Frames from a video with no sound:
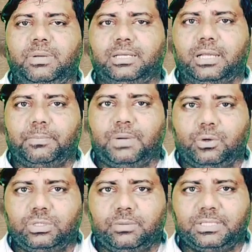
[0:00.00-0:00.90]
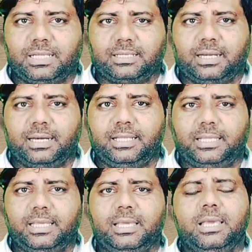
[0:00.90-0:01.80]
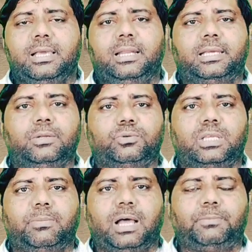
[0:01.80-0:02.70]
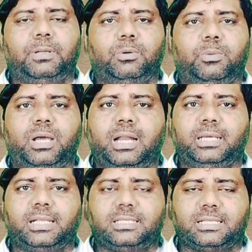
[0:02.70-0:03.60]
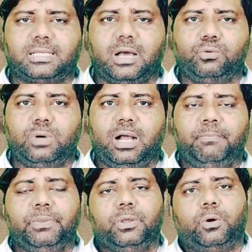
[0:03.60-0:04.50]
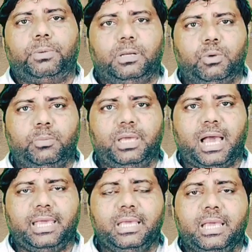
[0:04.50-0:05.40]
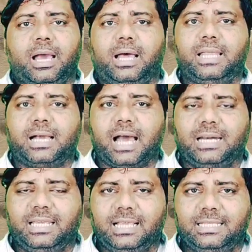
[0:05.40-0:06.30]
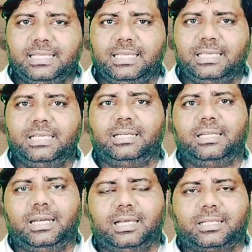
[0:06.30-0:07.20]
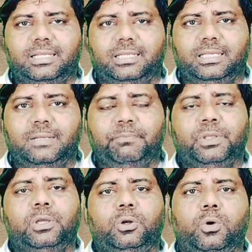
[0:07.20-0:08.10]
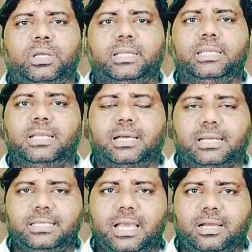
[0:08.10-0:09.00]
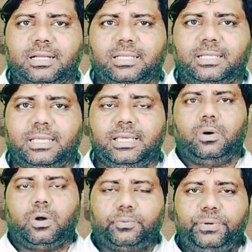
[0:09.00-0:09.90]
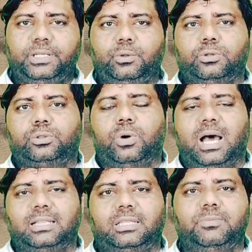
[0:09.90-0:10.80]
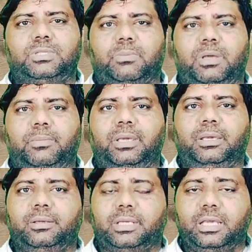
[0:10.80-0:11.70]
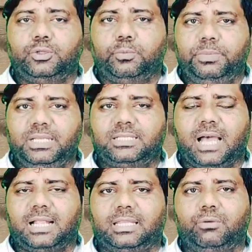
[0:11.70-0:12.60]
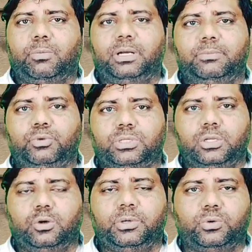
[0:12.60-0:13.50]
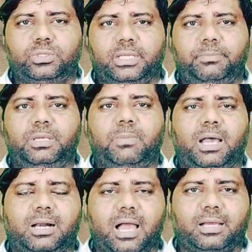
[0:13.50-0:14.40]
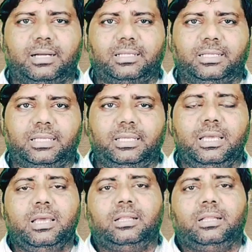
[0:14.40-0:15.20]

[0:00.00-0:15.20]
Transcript: बनकर अपना गुजर बसर कर रहे थे लेकिन उसके बाद फिल्मों में आने का चस्का हुआ फिल्मों में आए अदाकारी ऐसी की कि रियल लगती थी लोग इनकी नकल किया करते थे और फिर दोस्तों अंतिम समय में के जो 20 साल थे वो बड़ी मुश्किलों में गुजरे बीमार रहा करते थे